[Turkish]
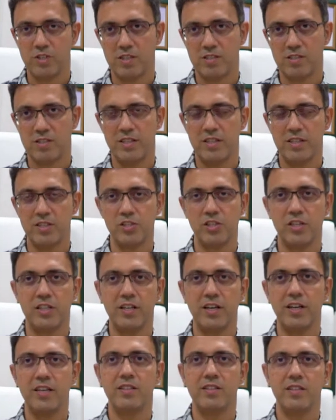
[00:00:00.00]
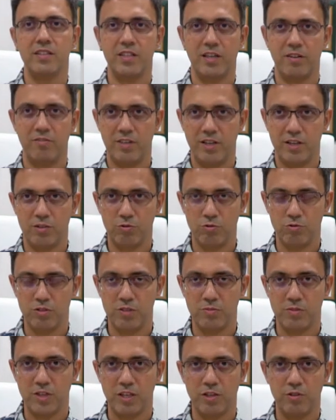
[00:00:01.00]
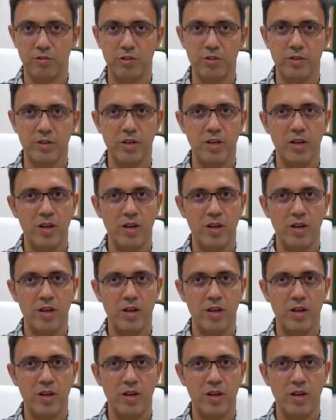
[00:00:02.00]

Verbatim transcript: aslında cerrahi tedaviler gündeme geliyor.